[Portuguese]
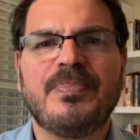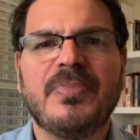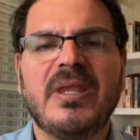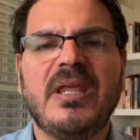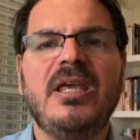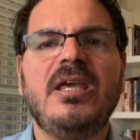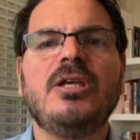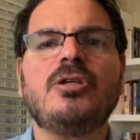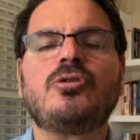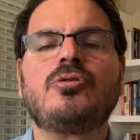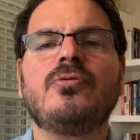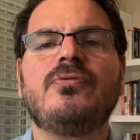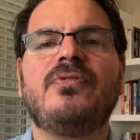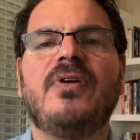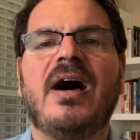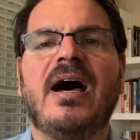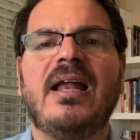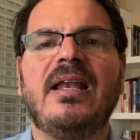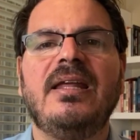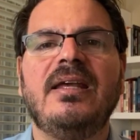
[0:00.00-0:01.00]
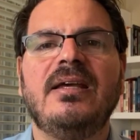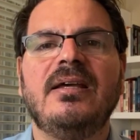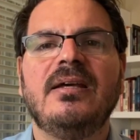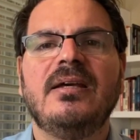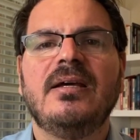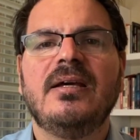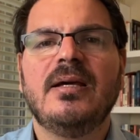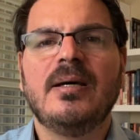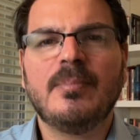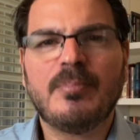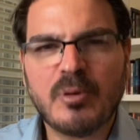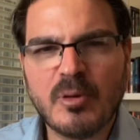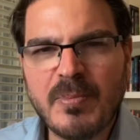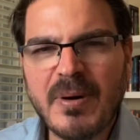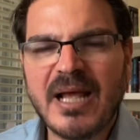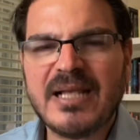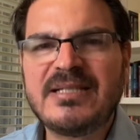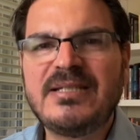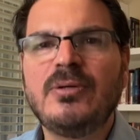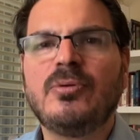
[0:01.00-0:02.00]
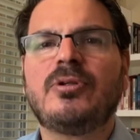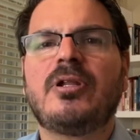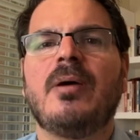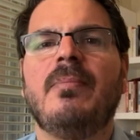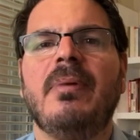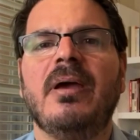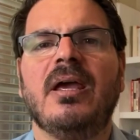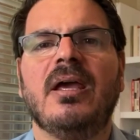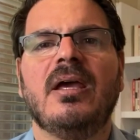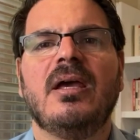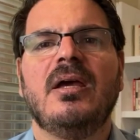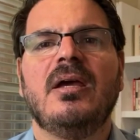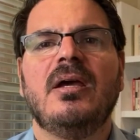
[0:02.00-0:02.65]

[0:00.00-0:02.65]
E isso vale para o Brasil também.